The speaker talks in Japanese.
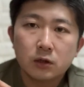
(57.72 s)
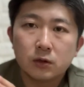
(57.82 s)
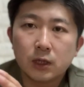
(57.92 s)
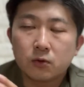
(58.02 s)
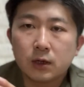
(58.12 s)

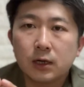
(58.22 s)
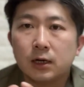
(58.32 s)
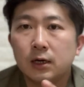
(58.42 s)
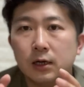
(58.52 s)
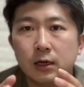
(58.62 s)
だと
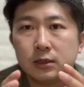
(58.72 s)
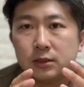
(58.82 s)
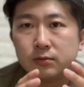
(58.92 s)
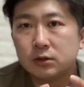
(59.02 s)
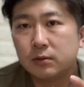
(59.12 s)
か、えー、
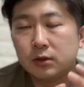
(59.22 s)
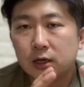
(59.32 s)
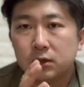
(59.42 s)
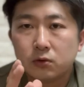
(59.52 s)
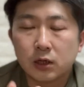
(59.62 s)
自分で
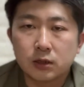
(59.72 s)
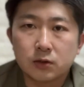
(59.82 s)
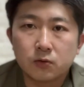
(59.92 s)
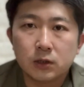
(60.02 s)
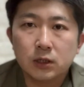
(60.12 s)
ブランドをやっ
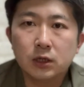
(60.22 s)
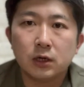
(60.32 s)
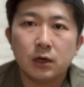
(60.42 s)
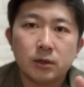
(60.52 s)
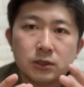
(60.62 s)
た時
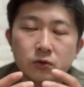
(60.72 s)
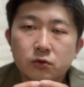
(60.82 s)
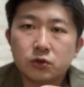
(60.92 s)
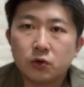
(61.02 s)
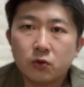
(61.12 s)
に、まあ、そ
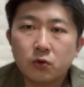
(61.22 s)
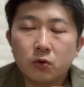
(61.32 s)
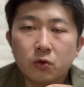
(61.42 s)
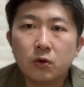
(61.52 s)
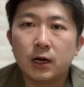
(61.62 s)
の情
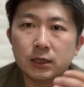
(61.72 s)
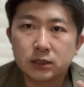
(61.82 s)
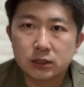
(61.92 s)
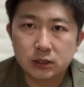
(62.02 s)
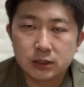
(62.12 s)
報を発
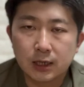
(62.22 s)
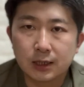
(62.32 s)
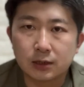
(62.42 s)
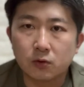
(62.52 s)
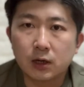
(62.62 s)
信した
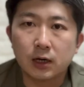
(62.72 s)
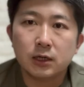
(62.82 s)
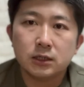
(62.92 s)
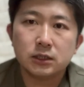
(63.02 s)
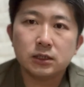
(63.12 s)
りだとか
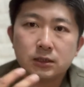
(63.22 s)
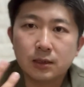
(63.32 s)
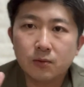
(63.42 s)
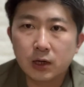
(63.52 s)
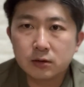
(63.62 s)
知っ
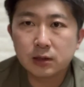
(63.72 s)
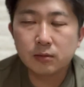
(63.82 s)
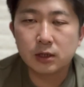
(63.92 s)
てもらうため